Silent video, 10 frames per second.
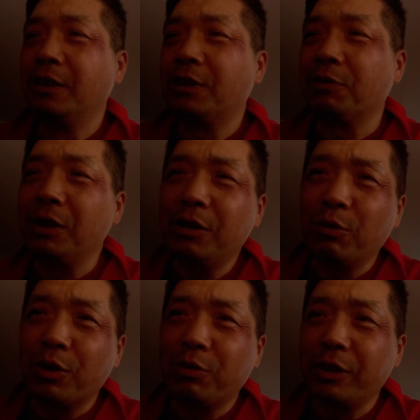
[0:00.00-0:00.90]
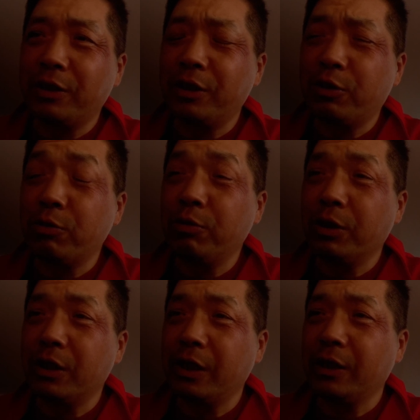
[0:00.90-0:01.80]
所以我说，就是中
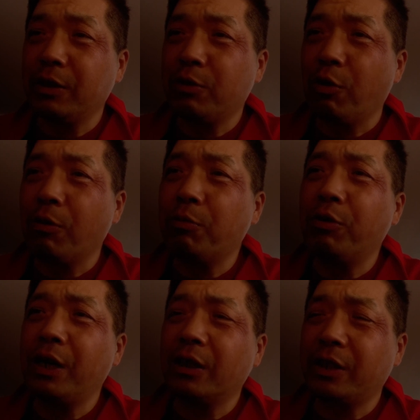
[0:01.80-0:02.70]
国的这个广播呀、